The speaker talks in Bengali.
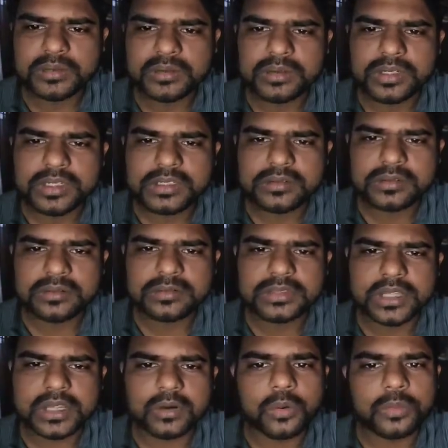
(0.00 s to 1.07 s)
উনি
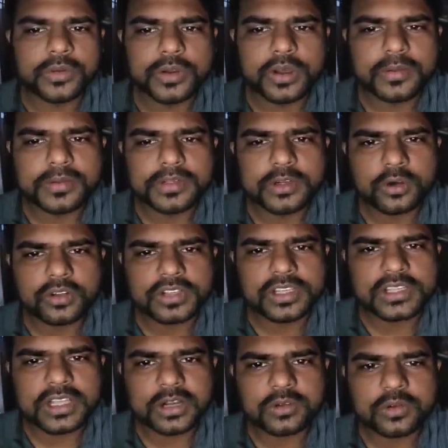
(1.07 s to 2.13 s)
তার অভিনয়ের জগতেই
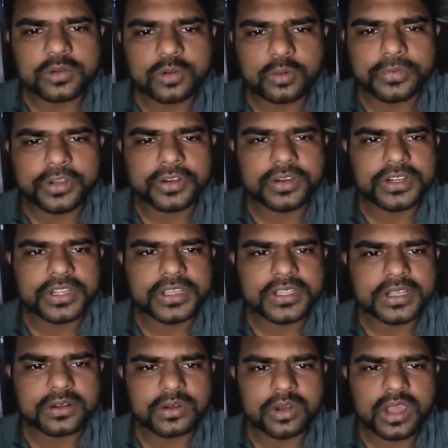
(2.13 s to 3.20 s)
থাকুক অভিনয় নিয়েই
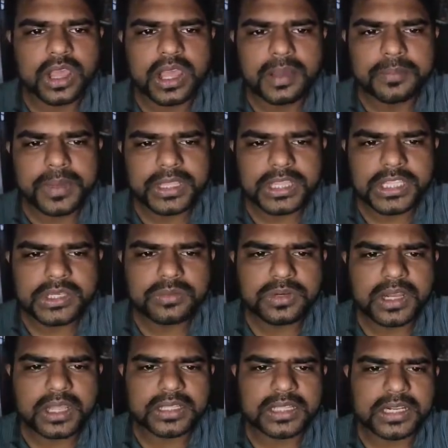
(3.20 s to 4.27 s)
থাকুক ব্যক্তি জীবনে
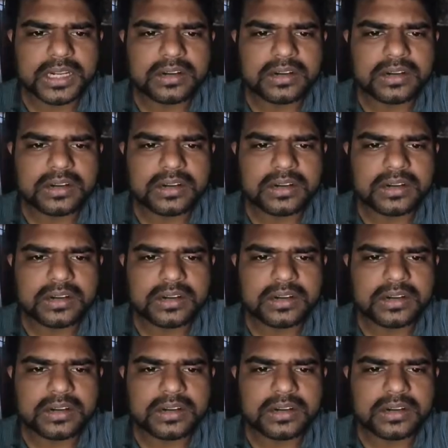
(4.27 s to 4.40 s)
আদনান